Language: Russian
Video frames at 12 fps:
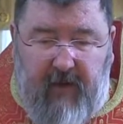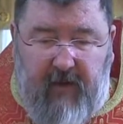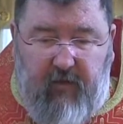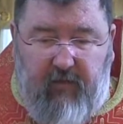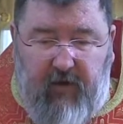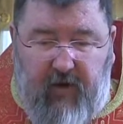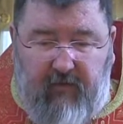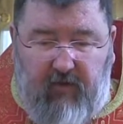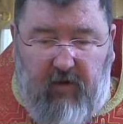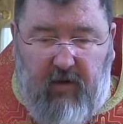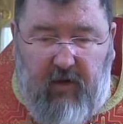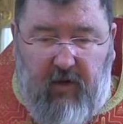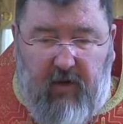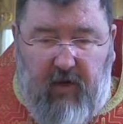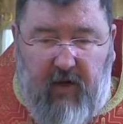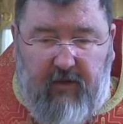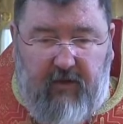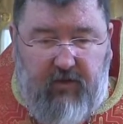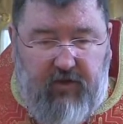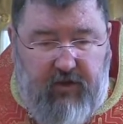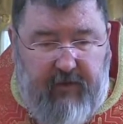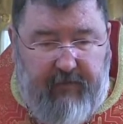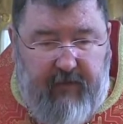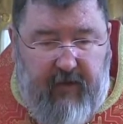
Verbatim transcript: и правду от лжи,